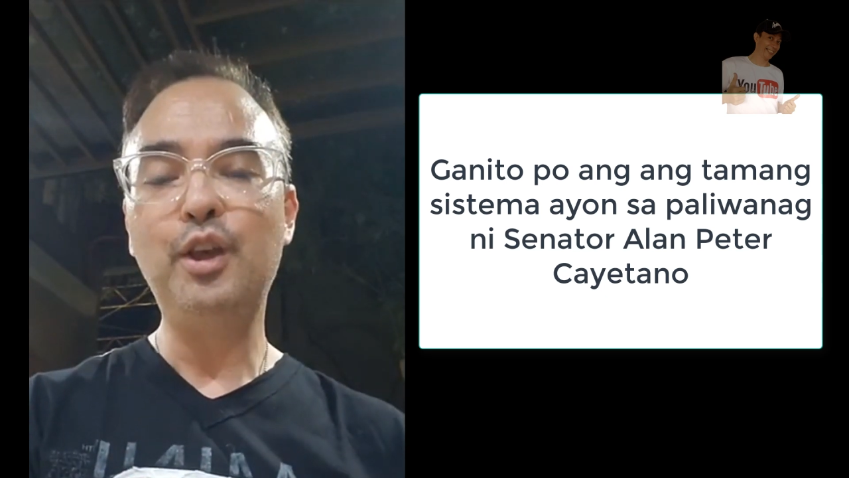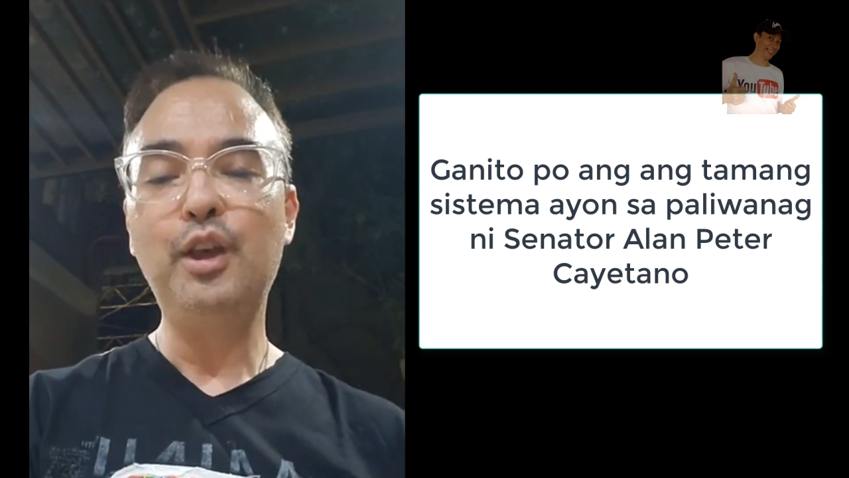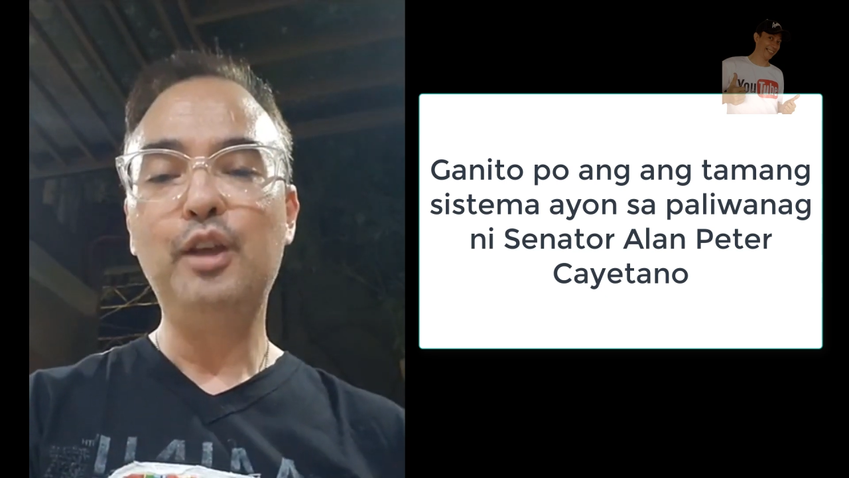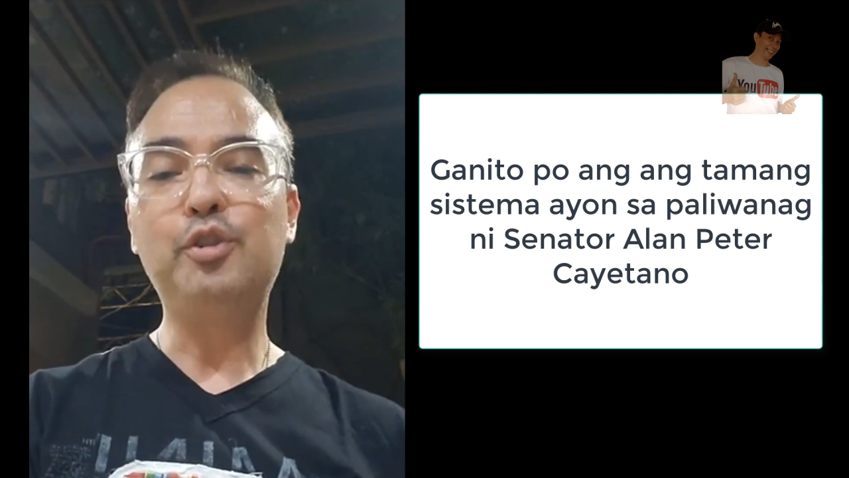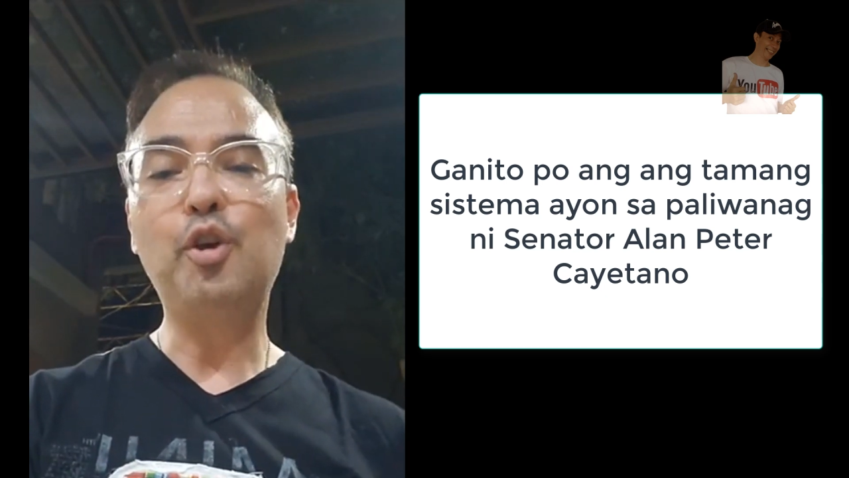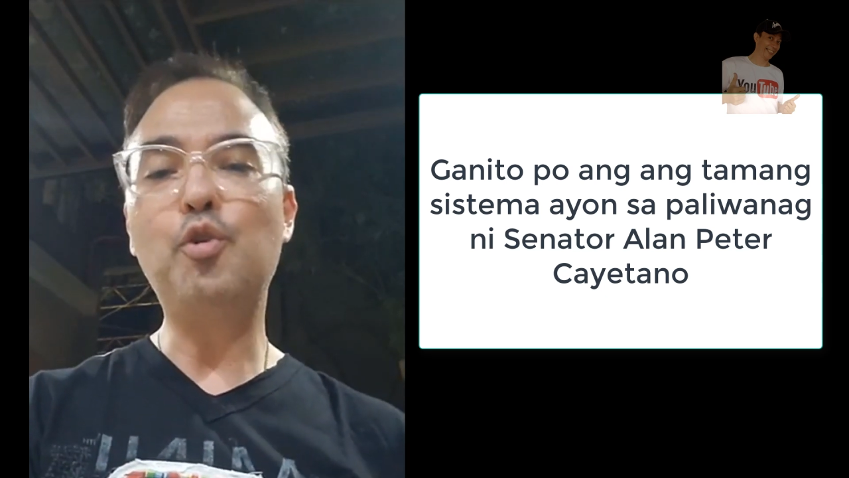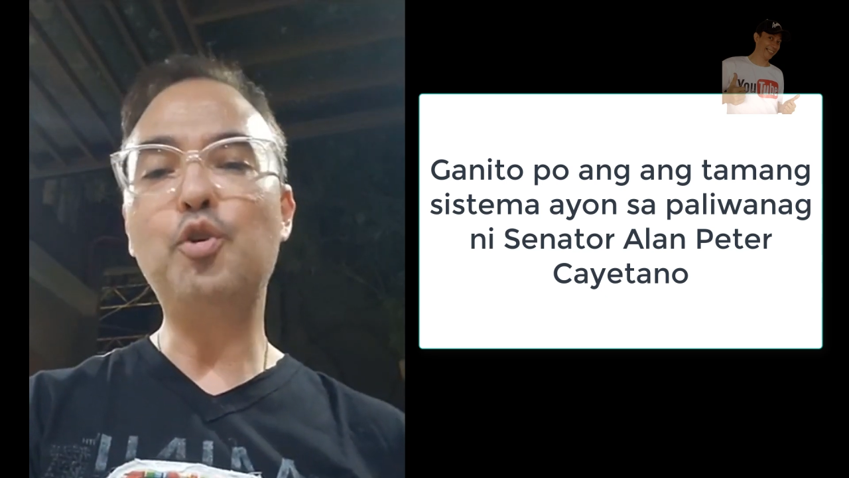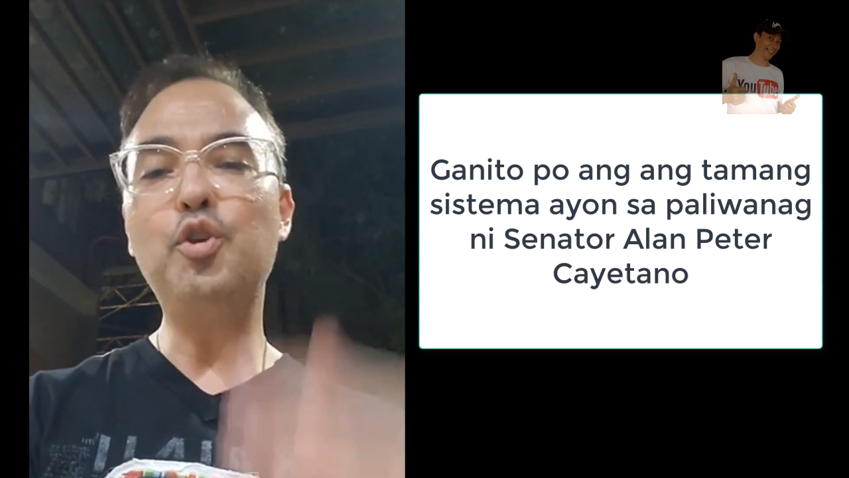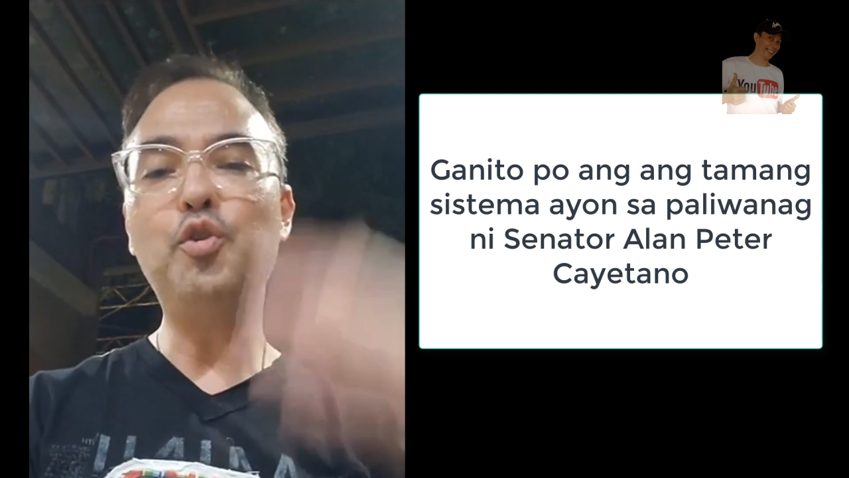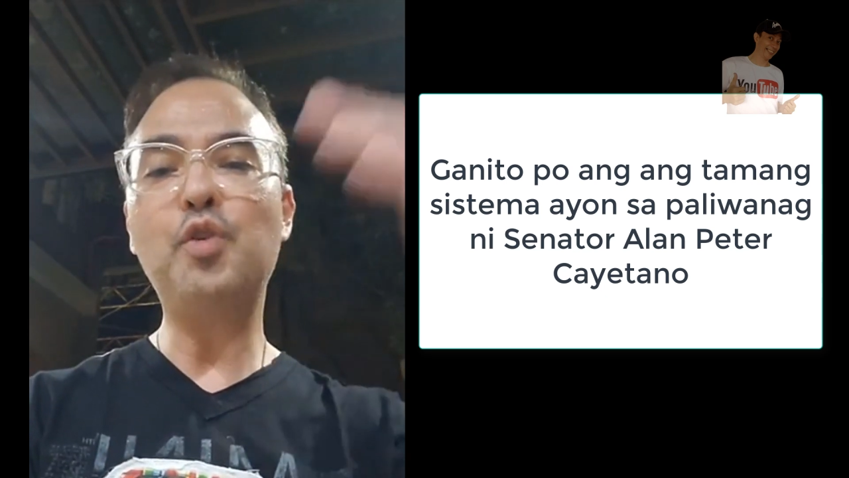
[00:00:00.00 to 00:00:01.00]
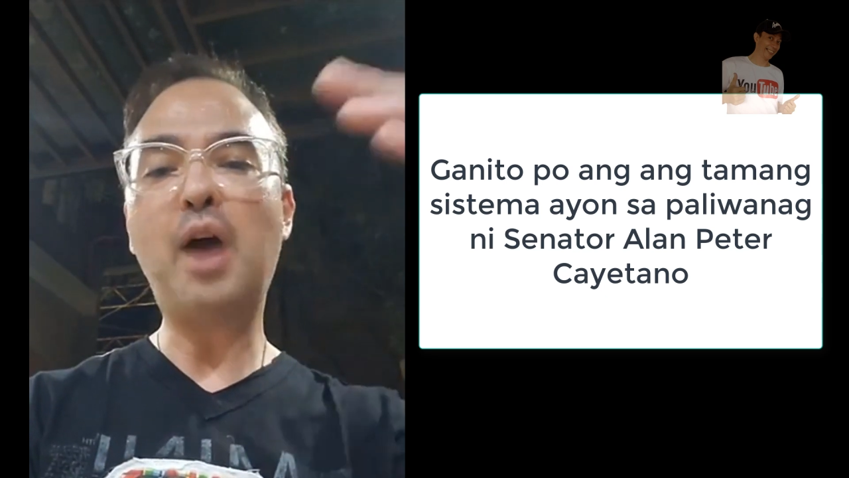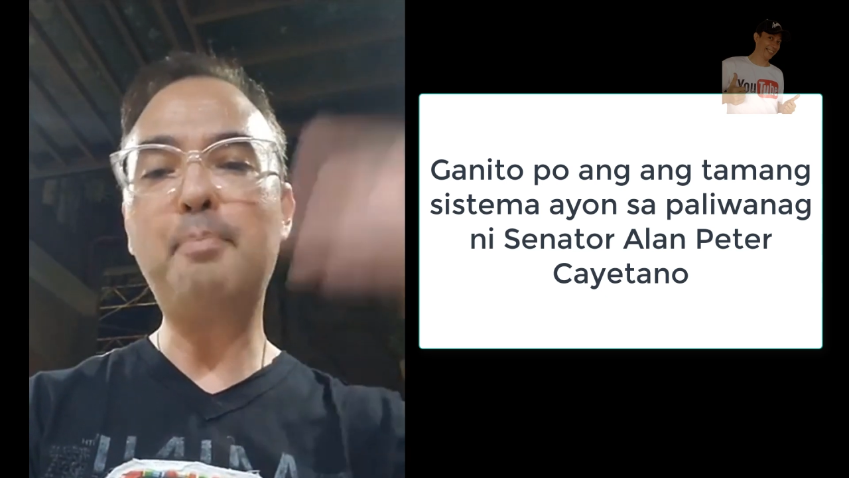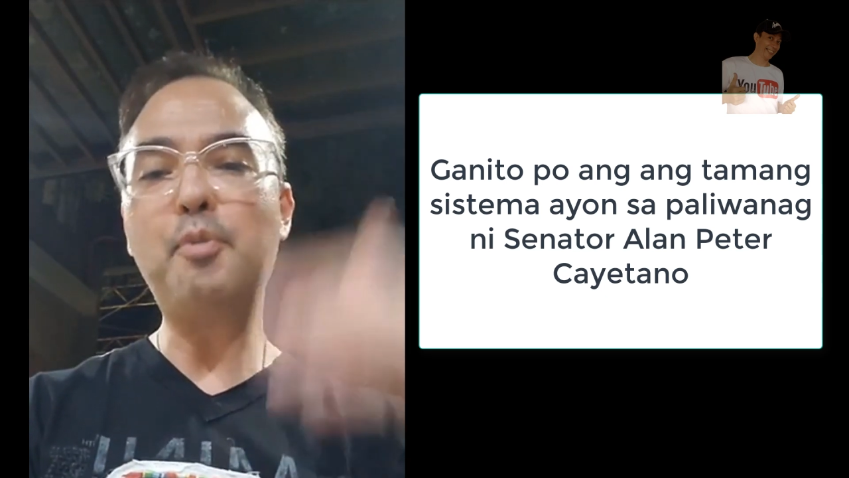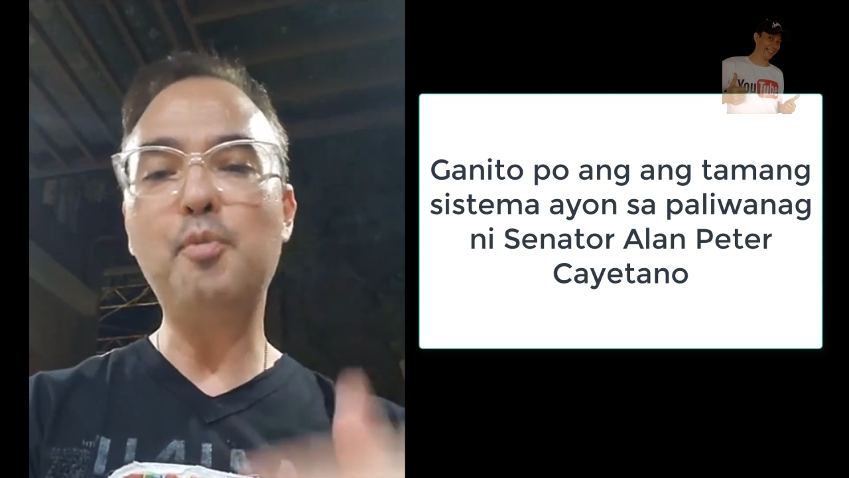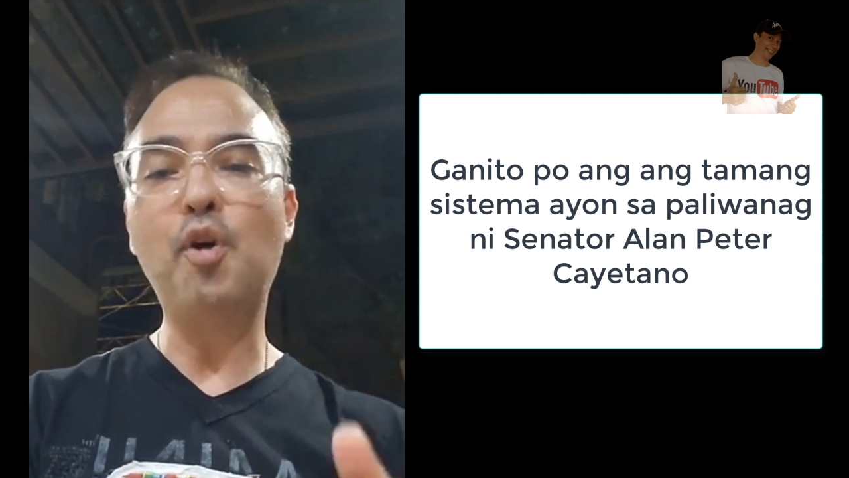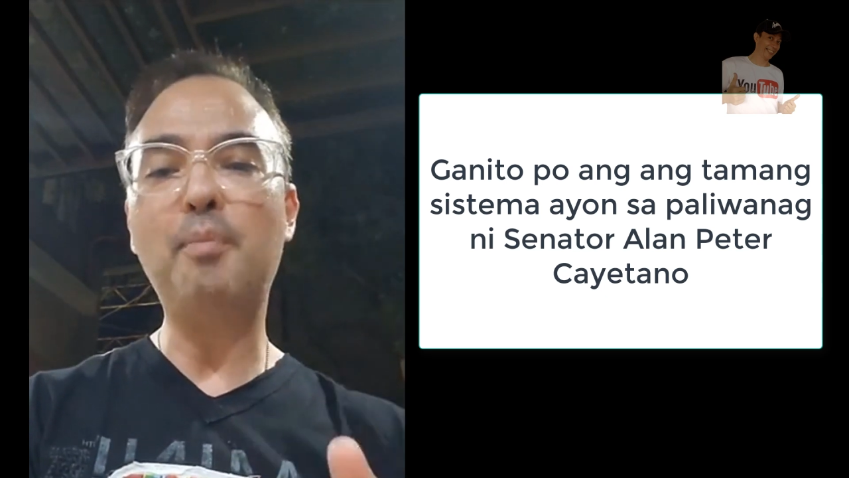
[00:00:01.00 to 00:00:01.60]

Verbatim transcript: So kung yung apo mo